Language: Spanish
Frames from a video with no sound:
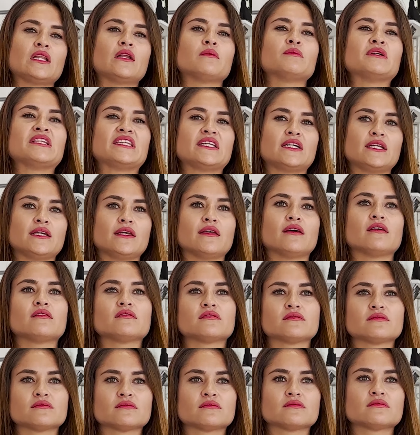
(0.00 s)
La mentalidad.
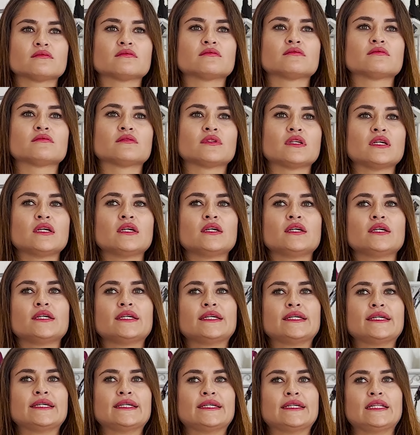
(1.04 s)

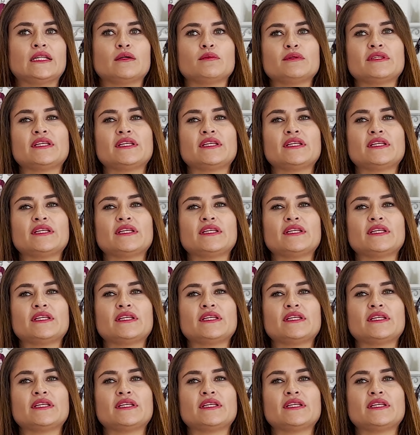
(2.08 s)
La